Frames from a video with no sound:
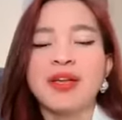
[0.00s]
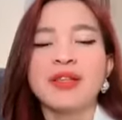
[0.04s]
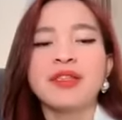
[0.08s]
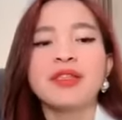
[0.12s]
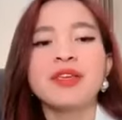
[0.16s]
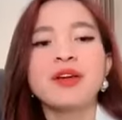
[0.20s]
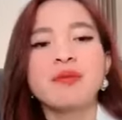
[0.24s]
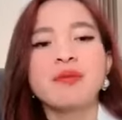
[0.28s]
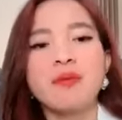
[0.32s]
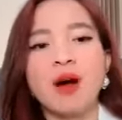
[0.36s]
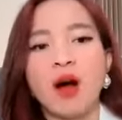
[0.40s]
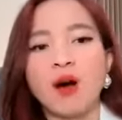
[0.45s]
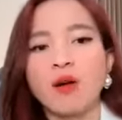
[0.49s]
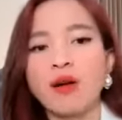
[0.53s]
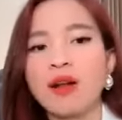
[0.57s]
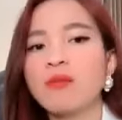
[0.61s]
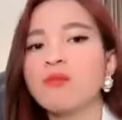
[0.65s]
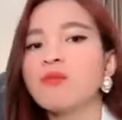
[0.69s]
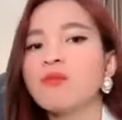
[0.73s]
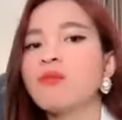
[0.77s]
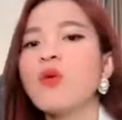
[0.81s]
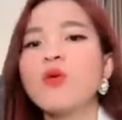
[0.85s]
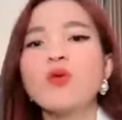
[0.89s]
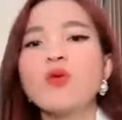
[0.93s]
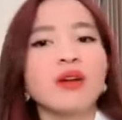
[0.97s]
Nhưng mà họ đã
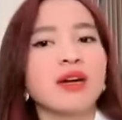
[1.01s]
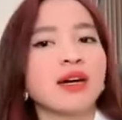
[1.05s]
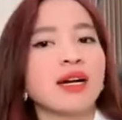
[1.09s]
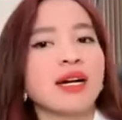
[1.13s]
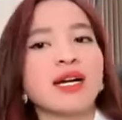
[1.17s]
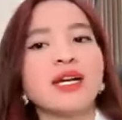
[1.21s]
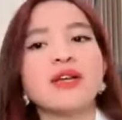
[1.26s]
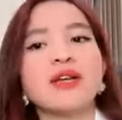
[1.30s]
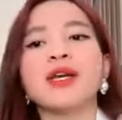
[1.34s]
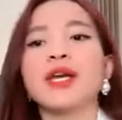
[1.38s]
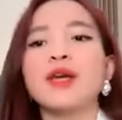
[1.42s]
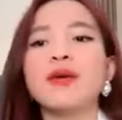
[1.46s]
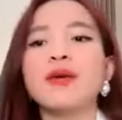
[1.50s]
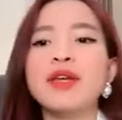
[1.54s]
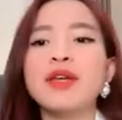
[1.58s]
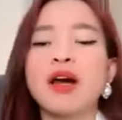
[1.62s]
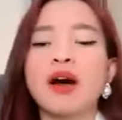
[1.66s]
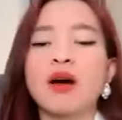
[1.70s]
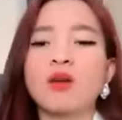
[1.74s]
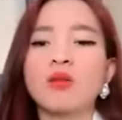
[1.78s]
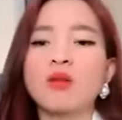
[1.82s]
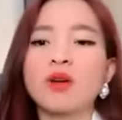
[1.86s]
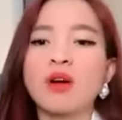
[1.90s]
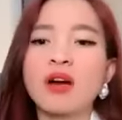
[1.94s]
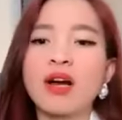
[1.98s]
muốn là cái kiểu gì
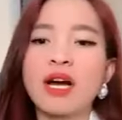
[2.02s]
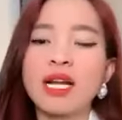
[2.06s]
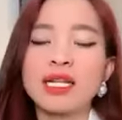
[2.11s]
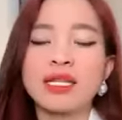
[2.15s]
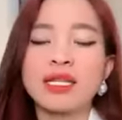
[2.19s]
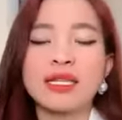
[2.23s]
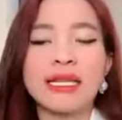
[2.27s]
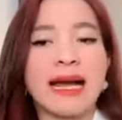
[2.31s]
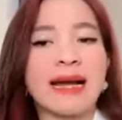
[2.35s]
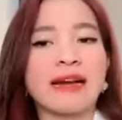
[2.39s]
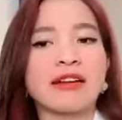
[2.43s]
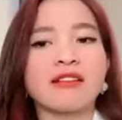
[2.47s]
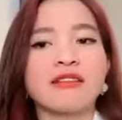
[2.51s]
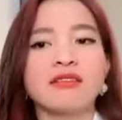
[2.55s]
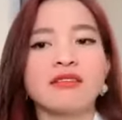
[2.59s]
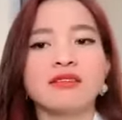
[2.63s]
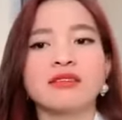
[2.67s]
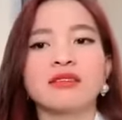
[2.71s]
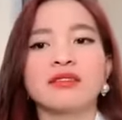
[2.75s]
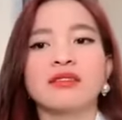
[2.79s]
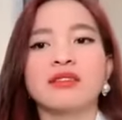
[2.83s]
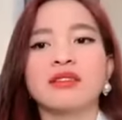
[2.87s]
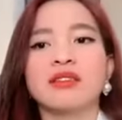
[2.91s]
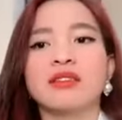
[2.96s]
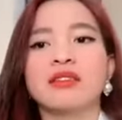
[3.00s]
họ cũng có cách đạt được.
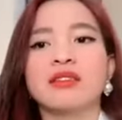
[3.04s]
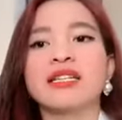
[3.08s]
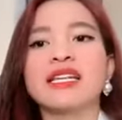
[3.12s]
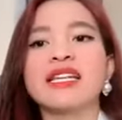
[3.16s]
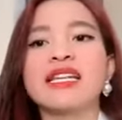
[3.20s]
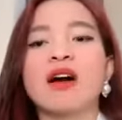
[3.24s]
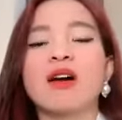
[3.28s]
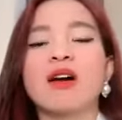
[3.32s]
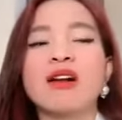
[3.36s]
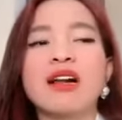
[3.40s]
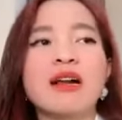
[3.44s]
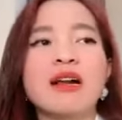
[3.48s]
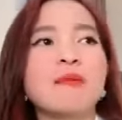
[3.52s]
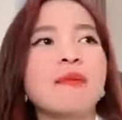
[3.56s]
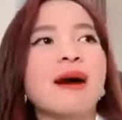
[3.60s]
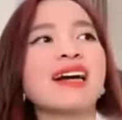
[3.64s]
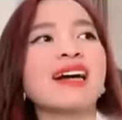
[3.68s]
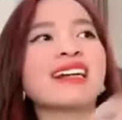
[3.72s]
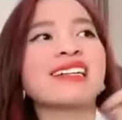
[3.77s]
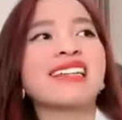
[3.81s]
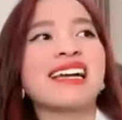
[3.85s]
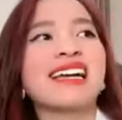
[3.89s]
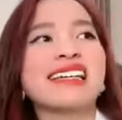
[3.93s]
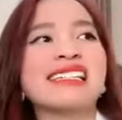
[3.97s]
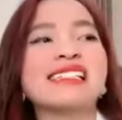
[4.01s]
Thì họ đã là bậc
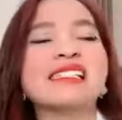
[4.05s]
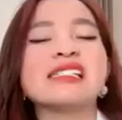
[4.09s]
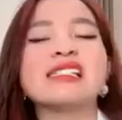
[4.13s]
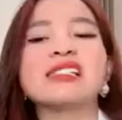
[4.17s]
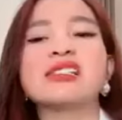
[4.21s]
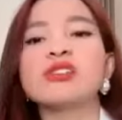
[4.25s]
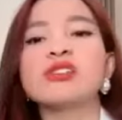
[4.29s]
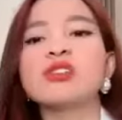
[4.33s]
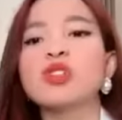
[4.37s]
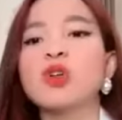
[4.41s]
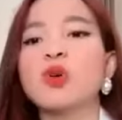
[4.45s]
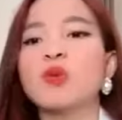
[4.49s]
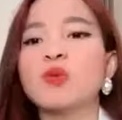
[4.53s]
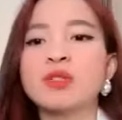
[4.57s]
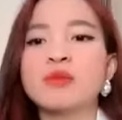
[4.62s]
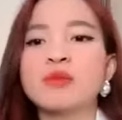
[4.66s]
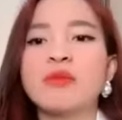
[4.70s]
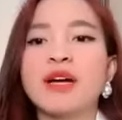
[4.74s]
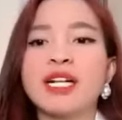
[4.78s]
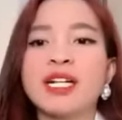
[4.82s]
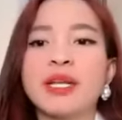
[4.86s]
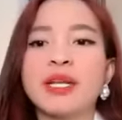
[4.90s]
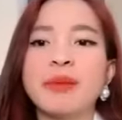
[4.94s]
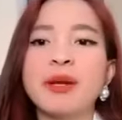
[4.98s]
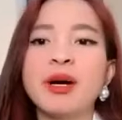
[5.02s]
thầy sử dụng sức
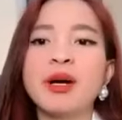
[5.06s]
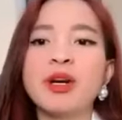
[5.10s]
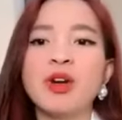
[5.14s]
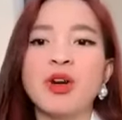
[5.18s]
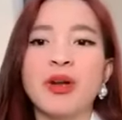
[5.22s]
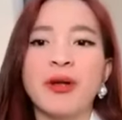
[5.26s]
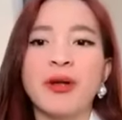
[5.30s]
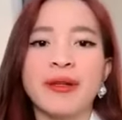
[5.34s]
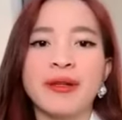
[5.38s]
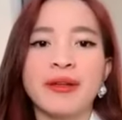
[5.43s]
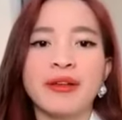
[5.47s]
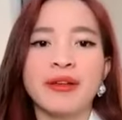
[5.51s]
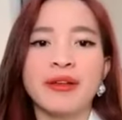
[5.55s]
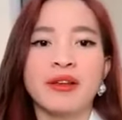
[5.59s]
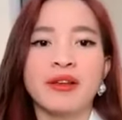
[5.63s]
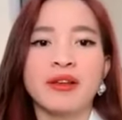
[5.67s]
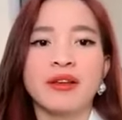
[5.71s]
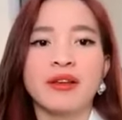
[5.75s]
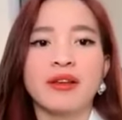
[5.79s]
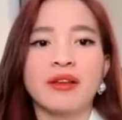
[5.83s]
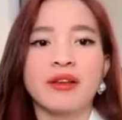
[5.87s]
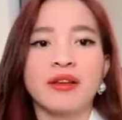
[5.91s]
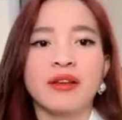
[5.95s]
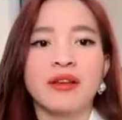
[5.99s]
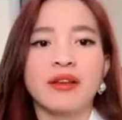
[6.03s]
mạnh tiềm thức rồi,
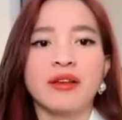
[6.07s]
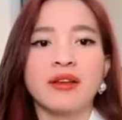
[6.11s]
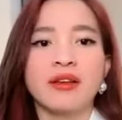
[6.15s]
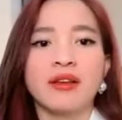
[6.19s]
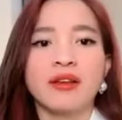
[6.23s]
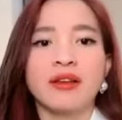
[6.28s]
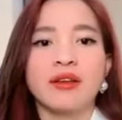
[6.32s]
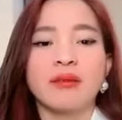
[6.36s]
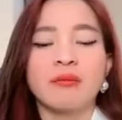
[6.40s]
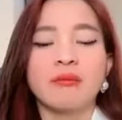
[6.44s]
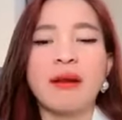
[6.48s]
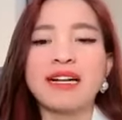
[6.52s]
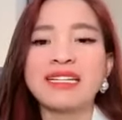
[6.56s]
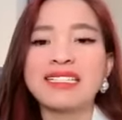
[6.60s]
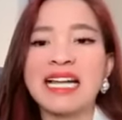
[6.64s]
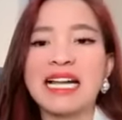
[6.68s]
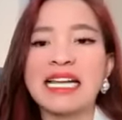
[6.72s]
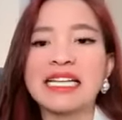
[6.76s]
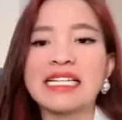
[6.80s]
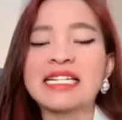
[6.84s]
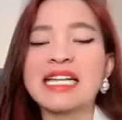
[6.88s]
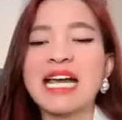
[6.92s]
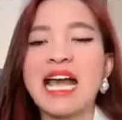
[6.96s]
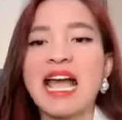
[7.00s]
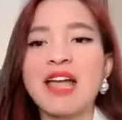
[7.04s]
bậc
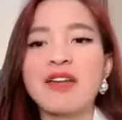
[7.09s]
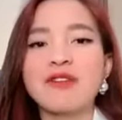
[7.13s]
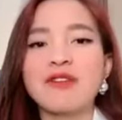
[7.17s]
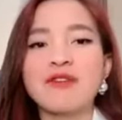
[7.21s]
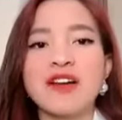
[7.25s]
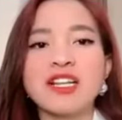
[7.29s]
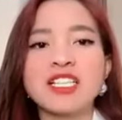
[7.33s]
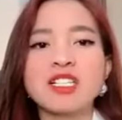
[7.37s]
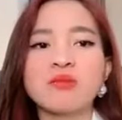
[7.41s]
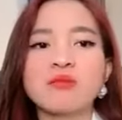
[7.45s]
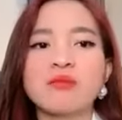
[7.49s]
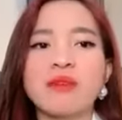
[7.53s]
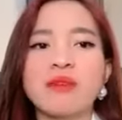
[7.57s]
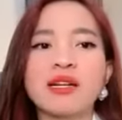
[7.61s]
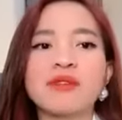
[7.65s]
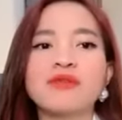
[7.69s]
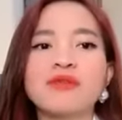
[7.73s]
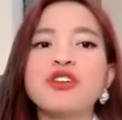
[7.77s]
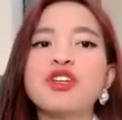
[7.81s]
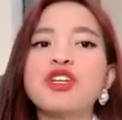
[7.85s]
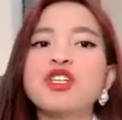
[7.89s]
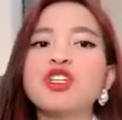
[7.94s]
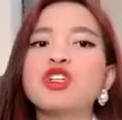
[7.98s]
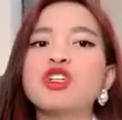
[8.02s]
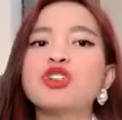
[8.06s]
thầy khai phá sức mạnh
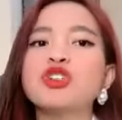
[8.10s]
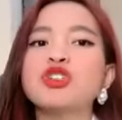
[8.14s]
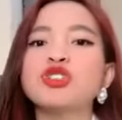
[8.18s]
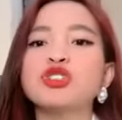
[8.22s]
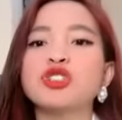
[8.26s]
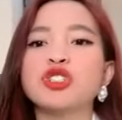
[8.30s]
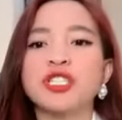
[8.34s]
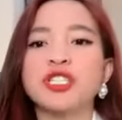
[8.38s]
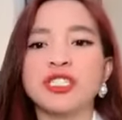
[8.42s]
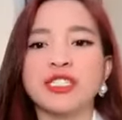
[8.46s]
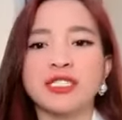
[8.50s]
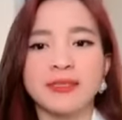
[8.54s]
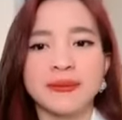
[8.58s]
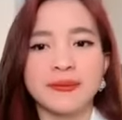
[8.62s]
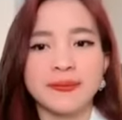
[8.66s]
phi thường rồi.